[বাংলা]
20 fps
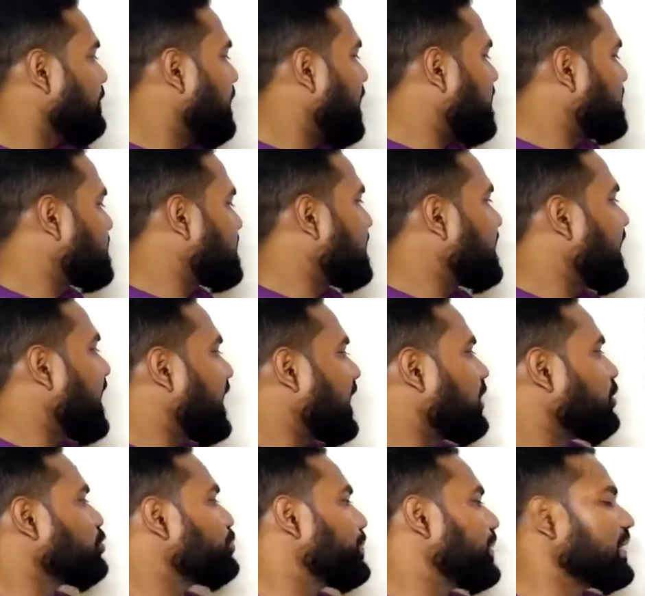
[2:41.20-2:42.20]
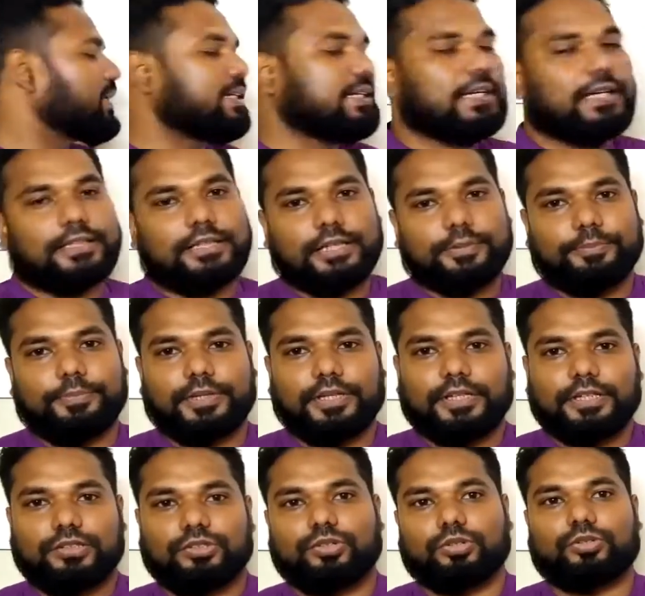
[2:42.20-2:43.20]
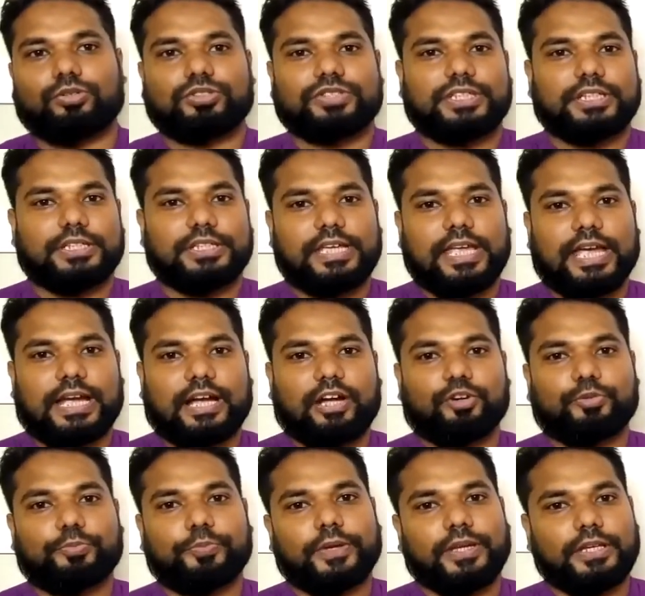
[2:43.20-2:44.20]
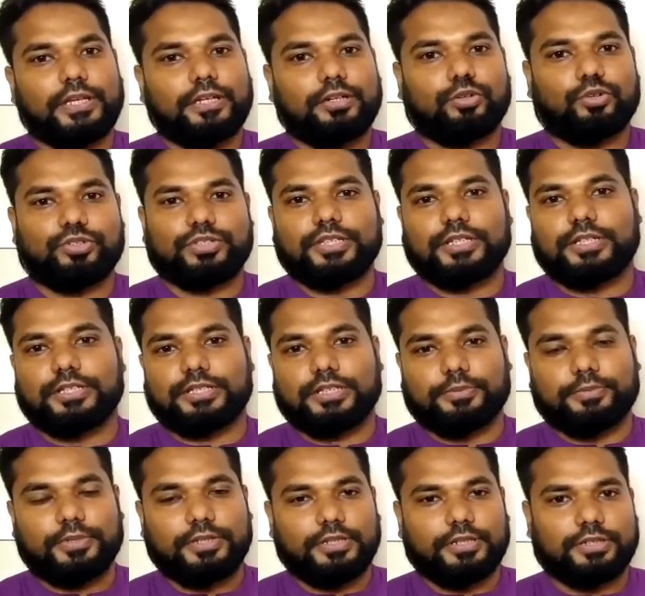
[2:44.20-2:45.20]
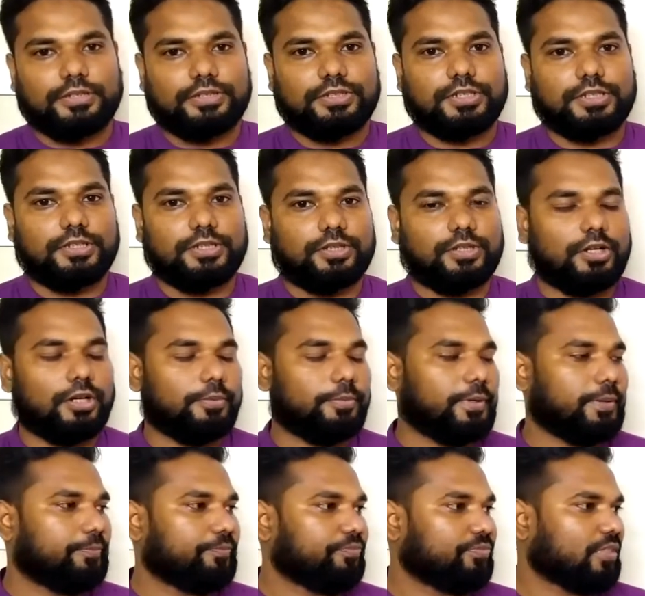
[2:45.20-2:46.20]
মাঝখানে অ্যাকাউন্ট পে লেখা থাকবে তখন সেটি অ্যাকাউন্ট পে ক্রসিং হিসেবে চিহ্নিত হবে